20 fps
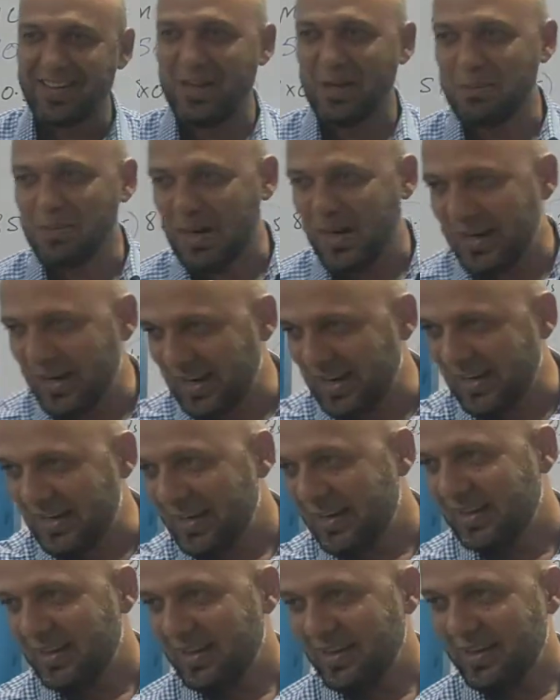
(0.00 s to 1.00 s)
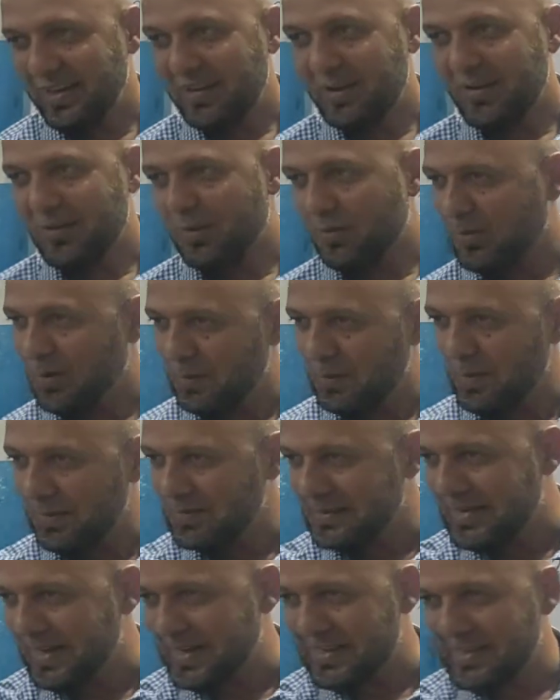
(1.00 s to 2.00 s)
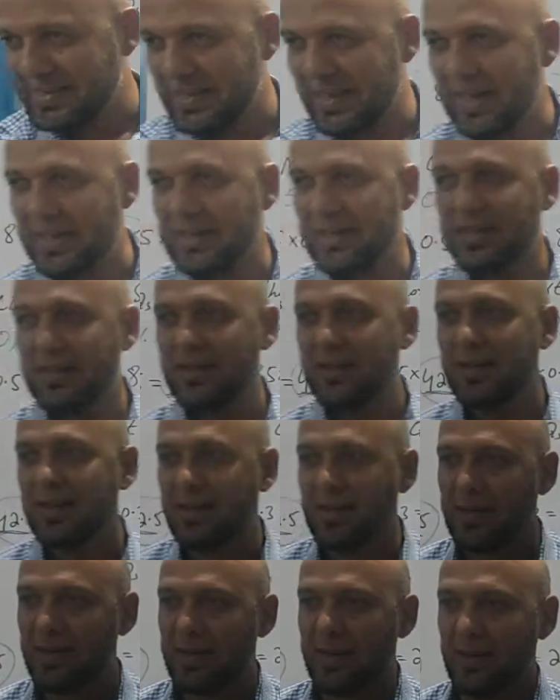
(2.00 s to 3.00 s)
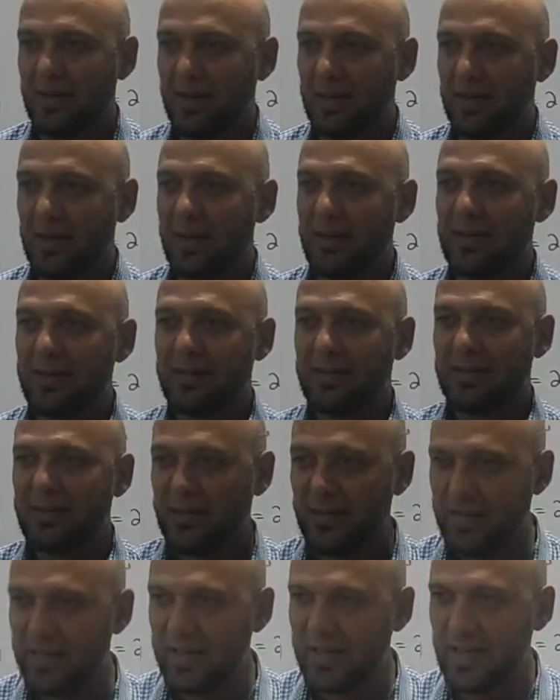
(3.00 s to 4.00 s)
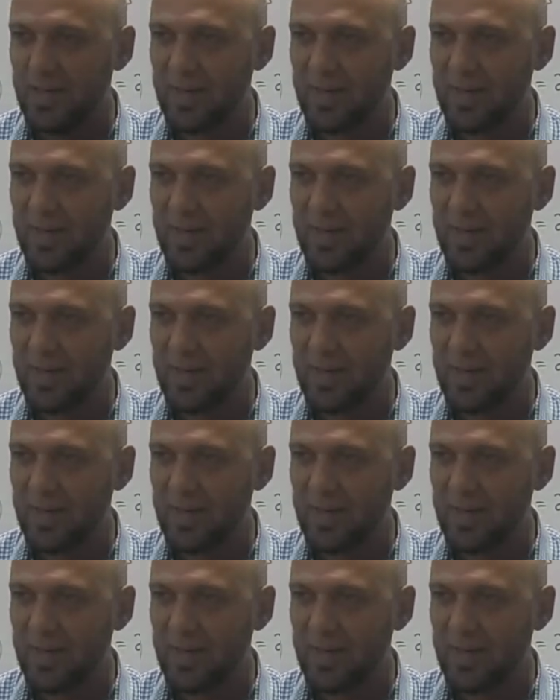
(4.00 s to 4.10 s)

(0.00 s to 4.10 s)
लेकिन बहरहाल वो भी हम साथ साथ कर रहे हैं ठीक